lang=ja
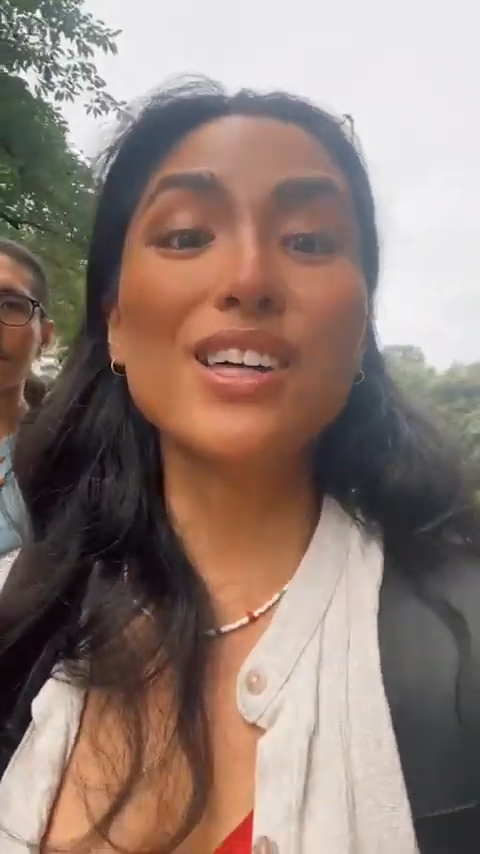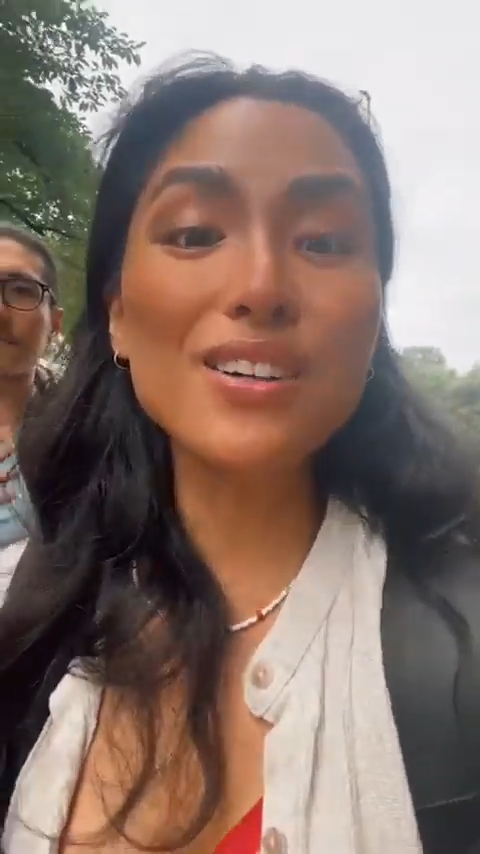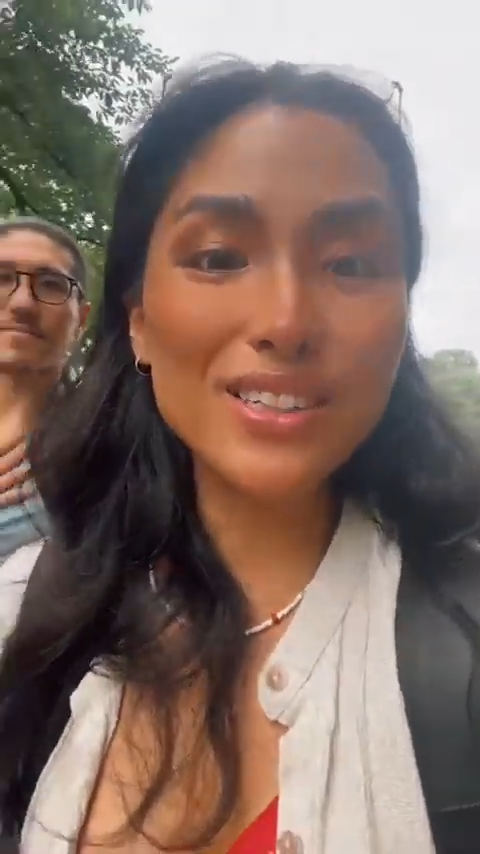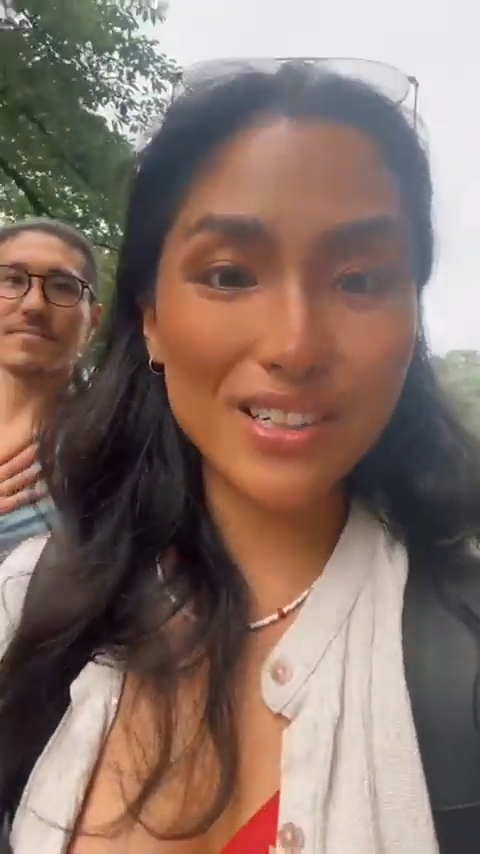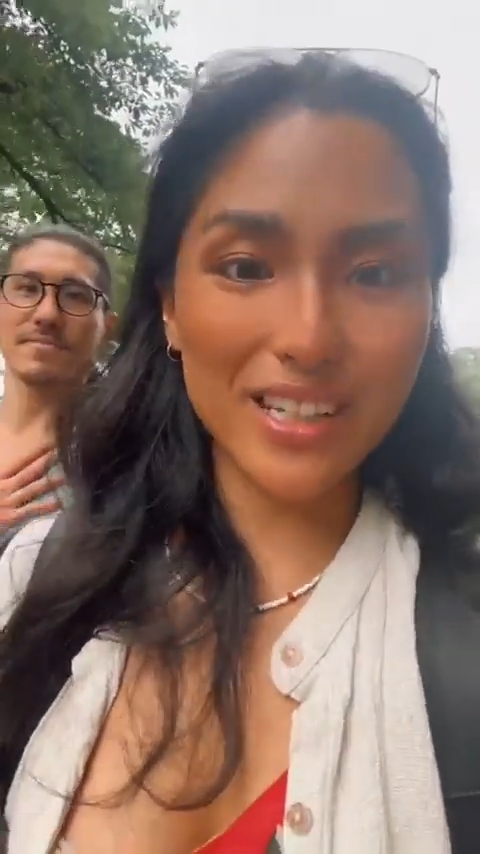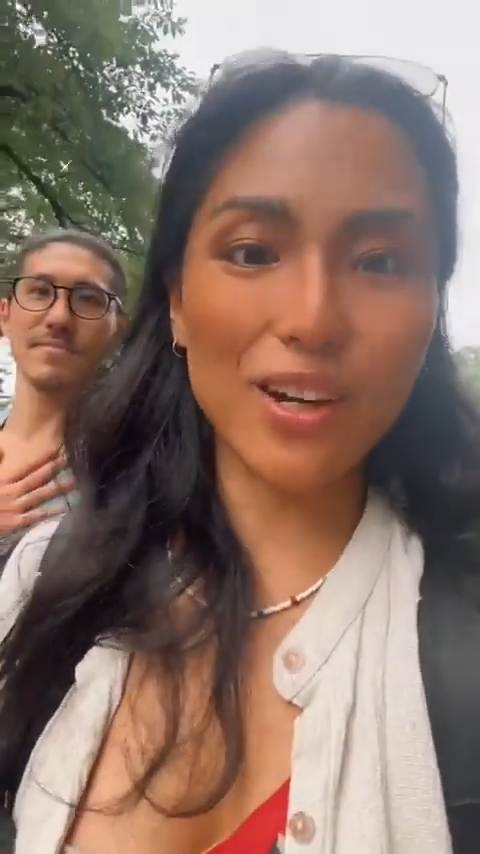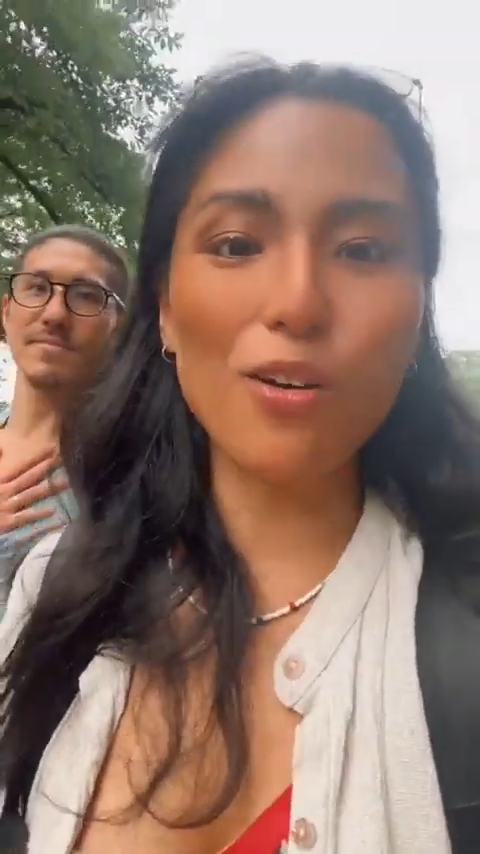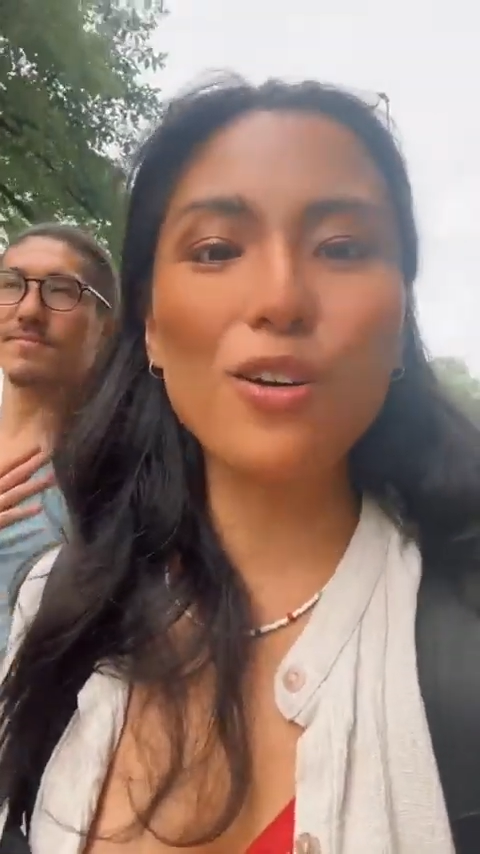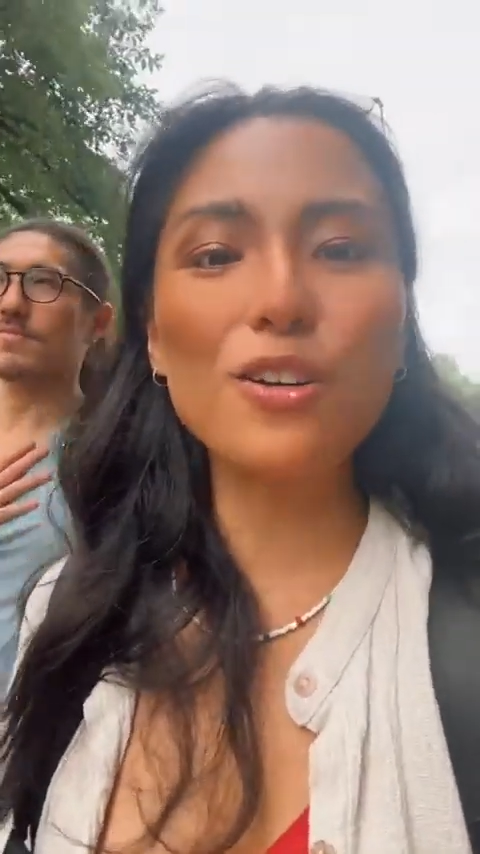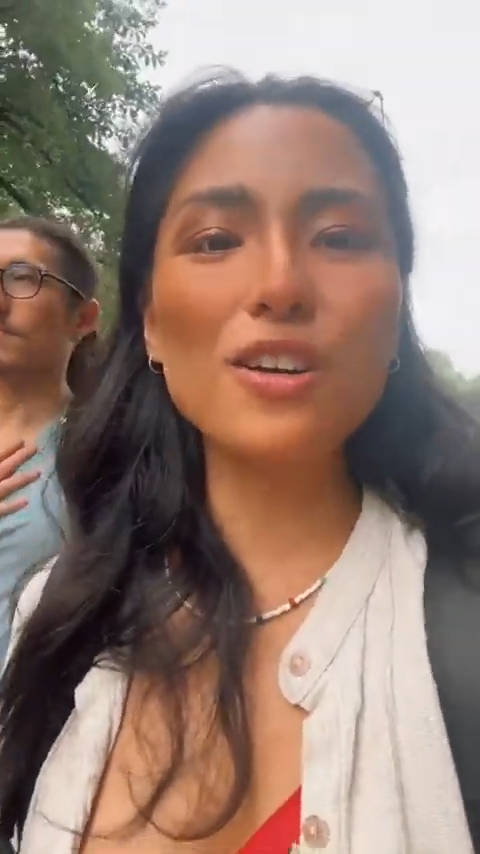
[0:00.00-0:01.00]
特に
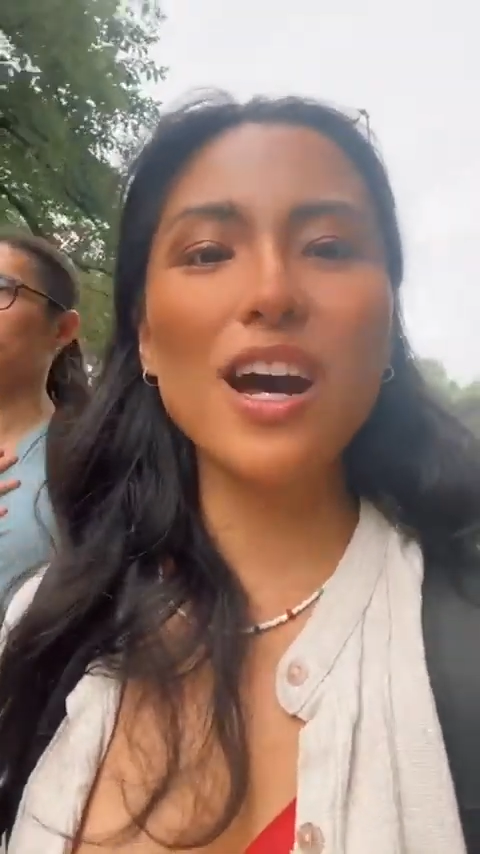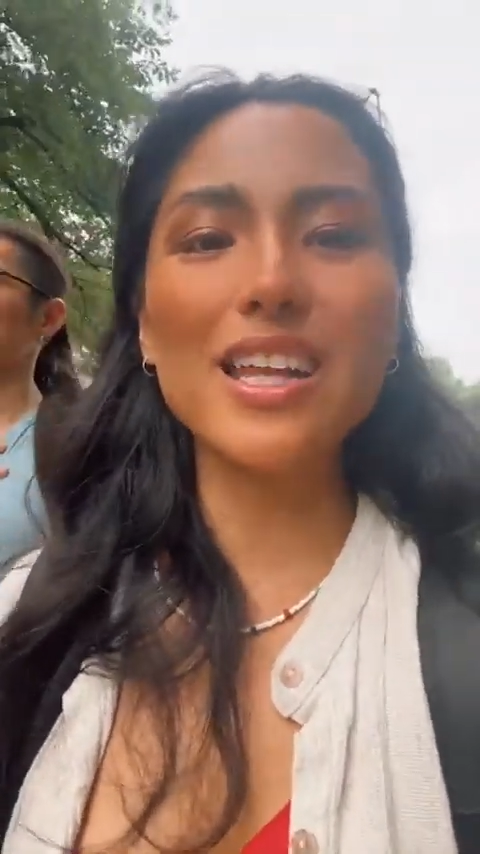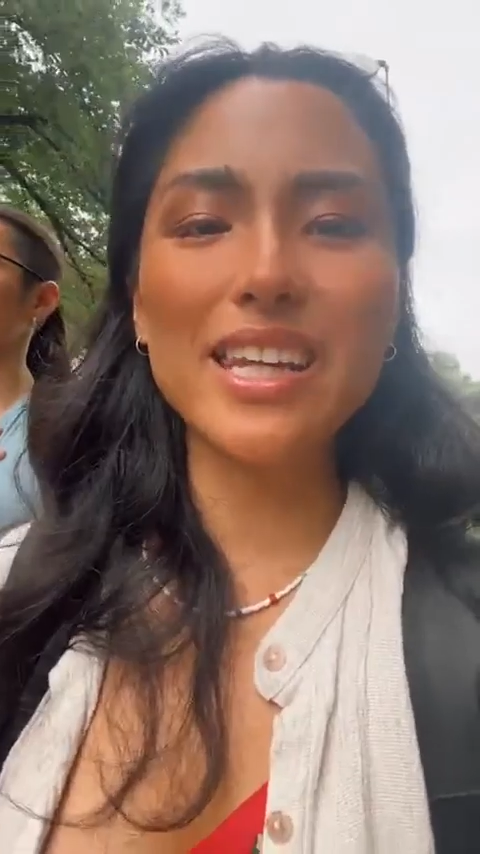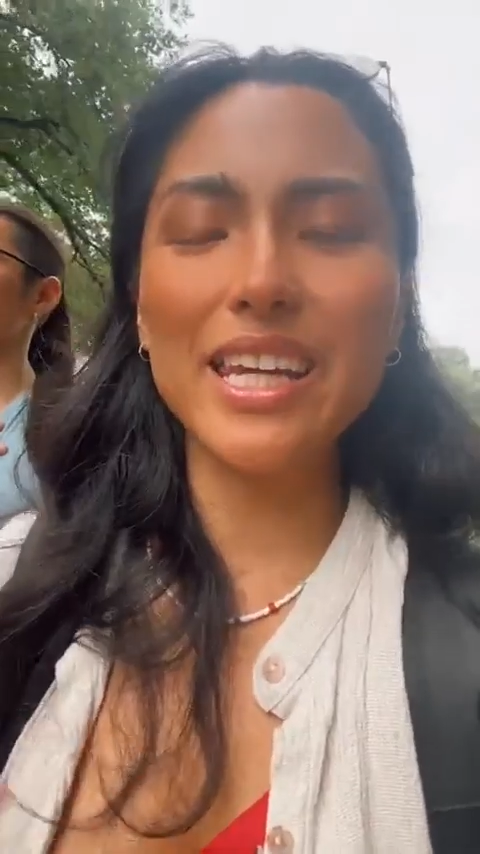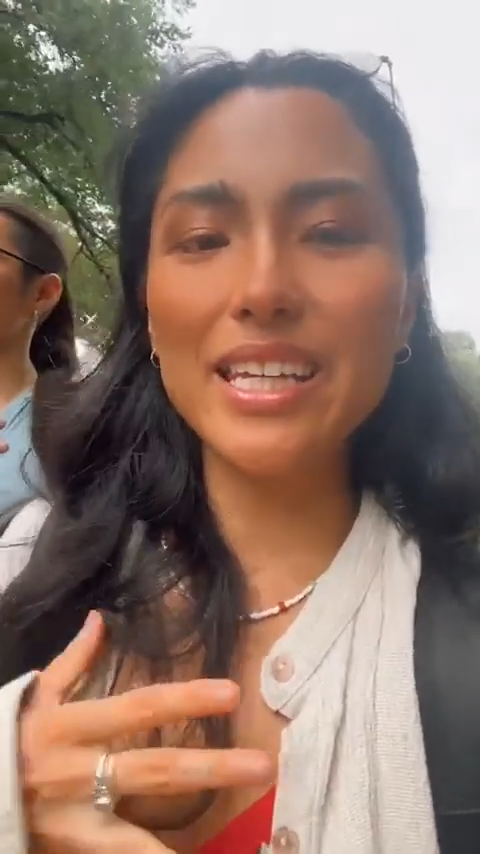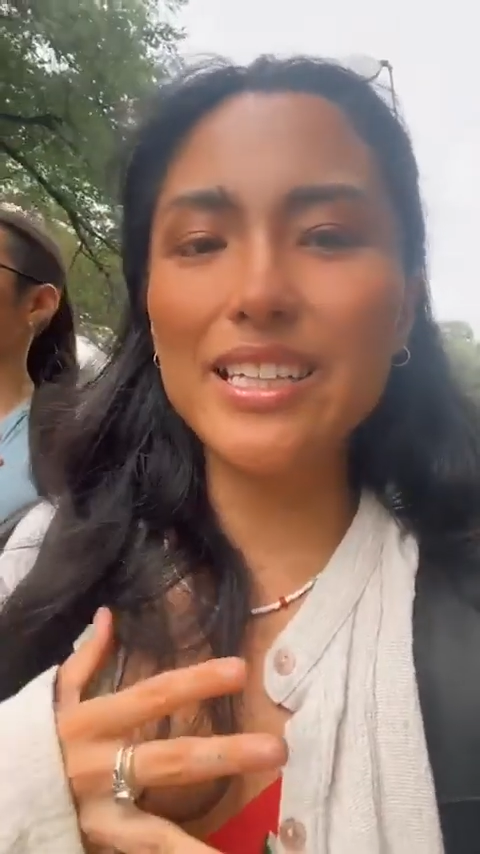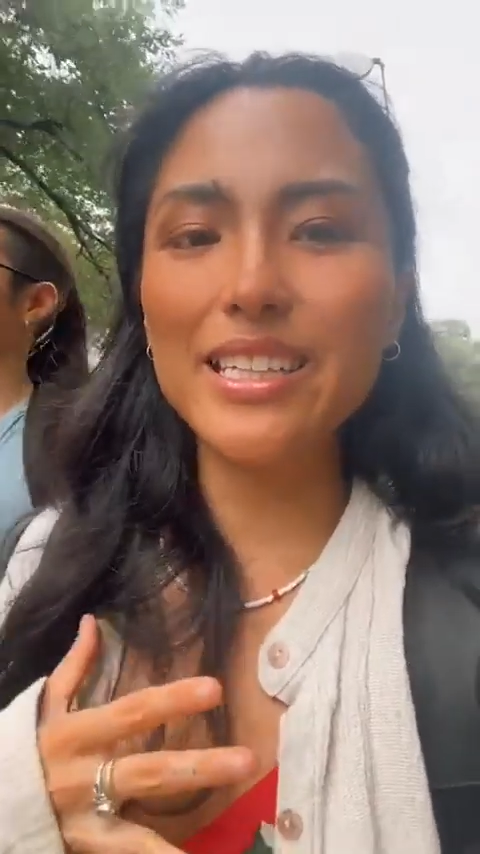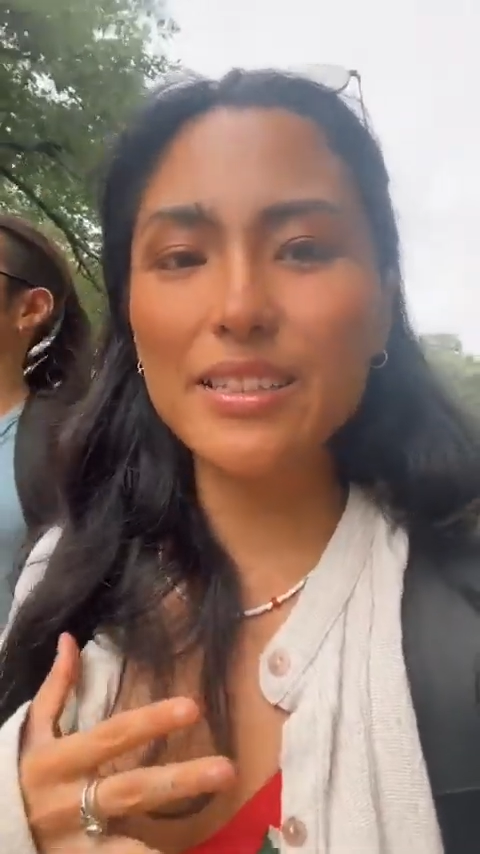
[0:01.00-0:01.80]
心がね